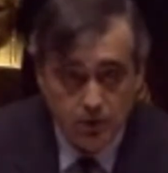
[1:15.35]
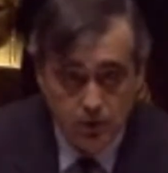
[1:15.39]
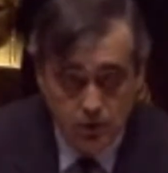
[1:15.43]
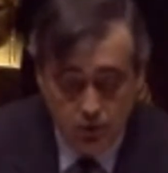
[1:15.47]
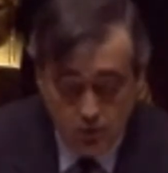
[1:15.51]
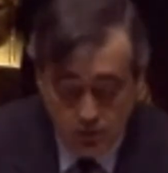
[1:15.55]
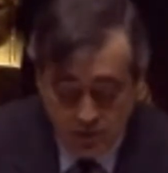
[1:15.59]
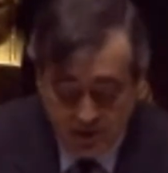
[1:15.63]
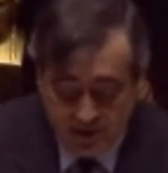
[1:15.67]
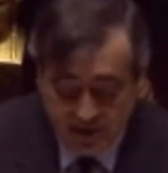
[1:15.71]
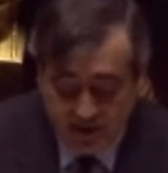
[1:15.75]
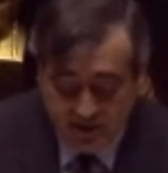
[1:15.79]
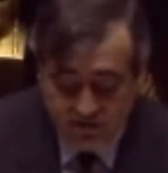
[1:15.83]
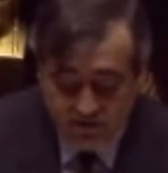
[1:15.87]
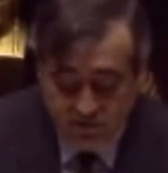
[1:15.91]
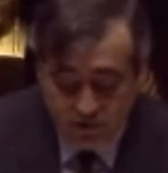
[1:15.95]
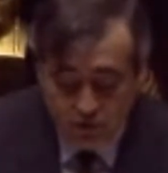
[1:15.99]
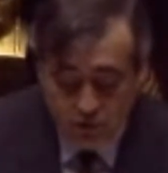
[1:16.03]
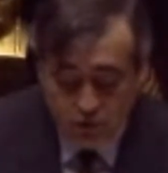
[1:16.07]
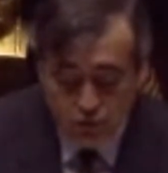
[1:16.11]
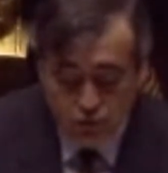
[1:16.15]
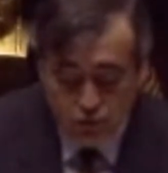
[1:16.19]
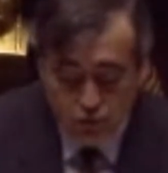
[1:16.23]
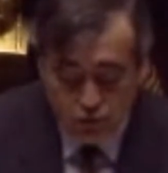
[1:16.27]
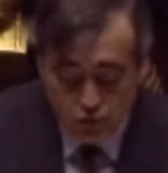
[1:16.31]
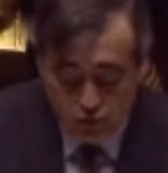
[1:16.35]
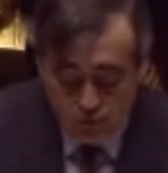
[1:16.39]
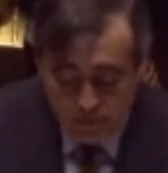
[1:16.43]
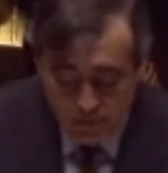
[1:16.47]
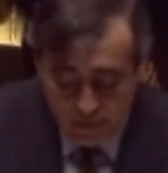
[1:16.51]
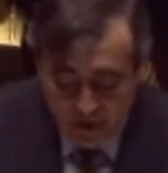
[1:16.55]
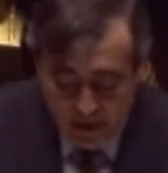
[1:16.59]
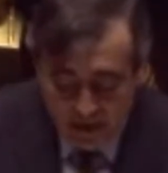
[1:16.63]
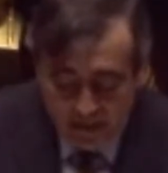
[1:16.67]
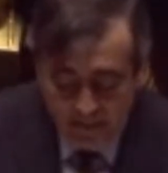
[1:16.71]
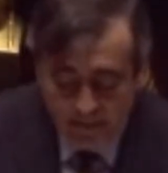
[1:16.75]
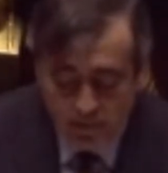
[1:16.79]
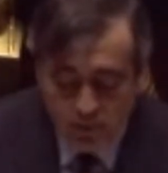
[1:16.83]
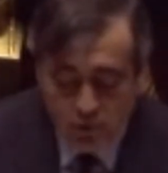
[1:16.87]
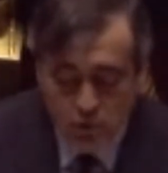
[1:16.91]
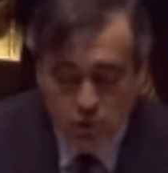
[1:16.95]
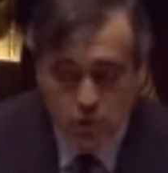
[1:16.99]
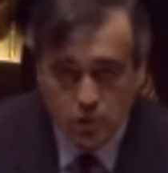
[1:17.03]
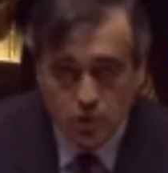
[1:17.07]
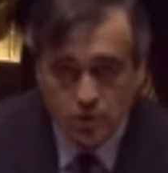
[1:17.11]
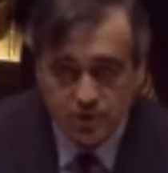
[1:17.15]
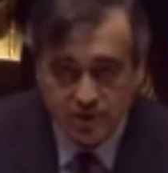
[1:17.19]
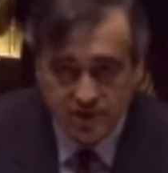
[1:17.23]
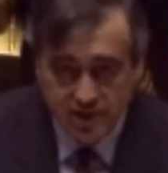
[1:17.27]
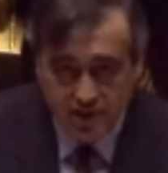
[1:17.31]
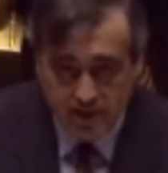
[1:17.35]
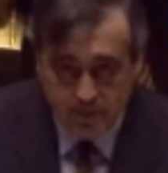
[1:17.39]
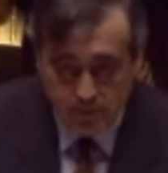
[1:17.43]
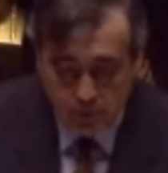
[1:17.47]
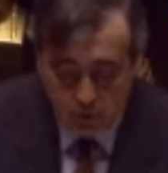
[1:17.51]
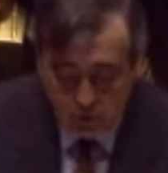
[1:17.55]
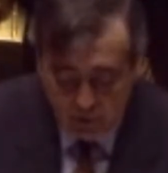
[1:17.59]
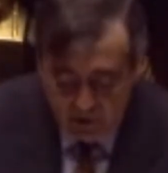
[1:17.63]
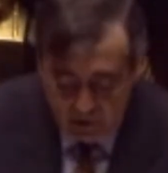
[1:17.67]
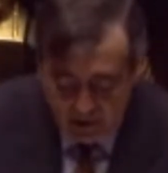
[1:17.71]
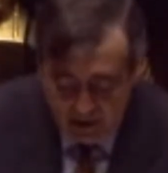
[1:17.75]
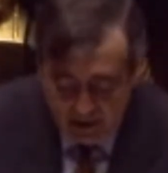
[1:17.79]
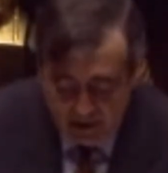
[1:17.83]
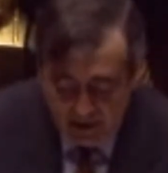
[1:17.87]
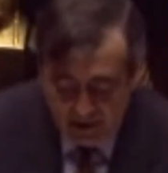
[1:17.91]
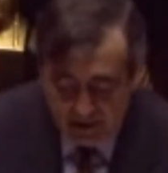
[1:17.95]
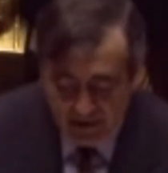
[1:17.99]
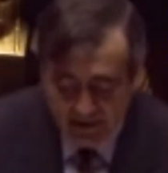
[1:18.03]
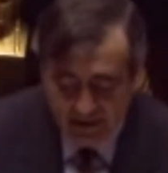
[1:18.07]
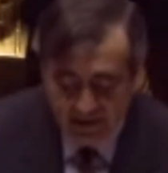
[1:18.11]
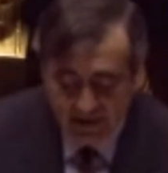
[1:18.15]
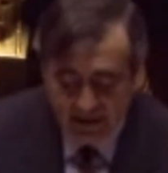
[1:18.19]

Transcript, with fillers: nous avons nous-mêmes contribué